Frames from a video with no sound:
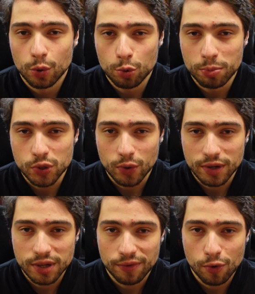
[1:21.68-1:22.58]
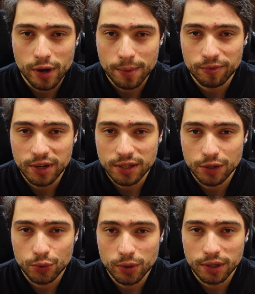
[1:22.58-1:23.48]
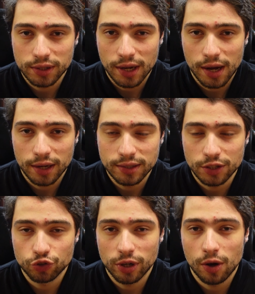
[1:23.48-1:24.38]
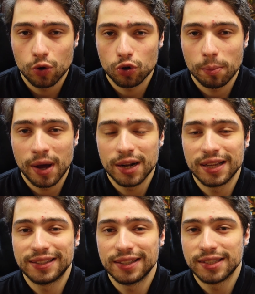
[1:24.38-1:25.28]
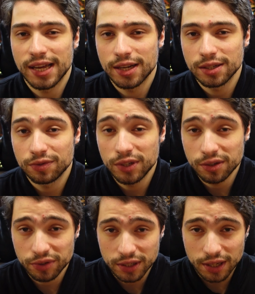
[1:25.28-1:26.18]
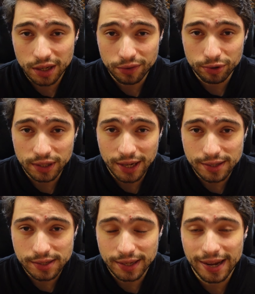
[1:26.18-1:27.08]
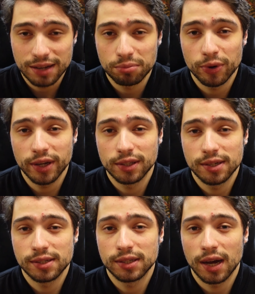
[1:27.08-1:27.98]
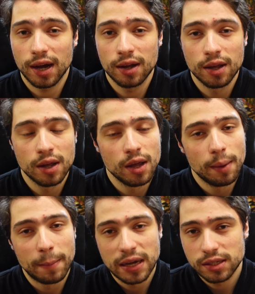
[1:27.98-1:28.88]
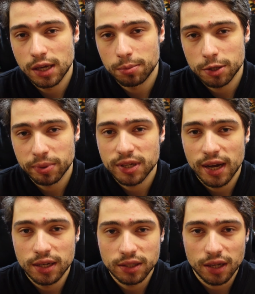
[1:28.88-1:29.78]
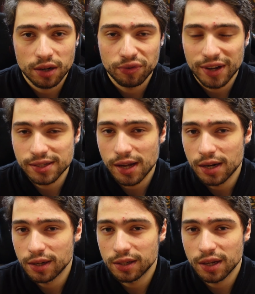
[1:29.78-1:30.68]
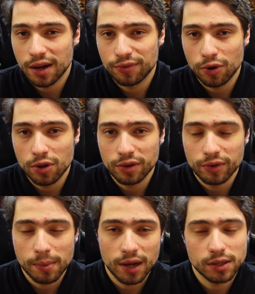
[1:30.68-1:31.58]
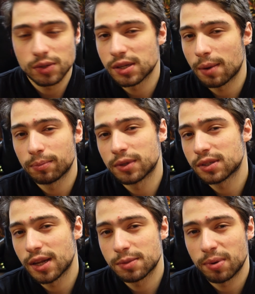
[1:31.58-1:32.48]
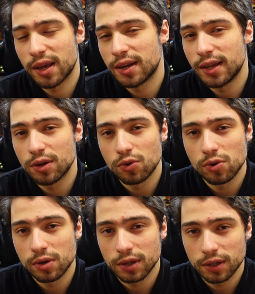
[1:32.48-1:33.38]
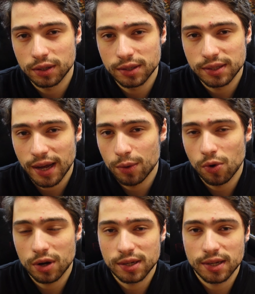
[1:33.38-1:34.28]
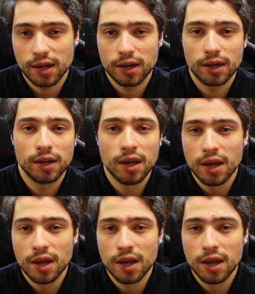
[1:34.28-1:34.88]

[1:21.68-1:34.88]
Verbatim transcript: Und besonders hervorheben will ich natürlich da an dieser Stelle auch nochmal den Dennis. Vielen, vielen Dank für die ganzen geilen Projekte dieses Jahr maßgeblich beteiligt an fast allen GTA-Folgen. Wir machen zusammen das Let's Play Lego, äh, die Skywalker-Saga.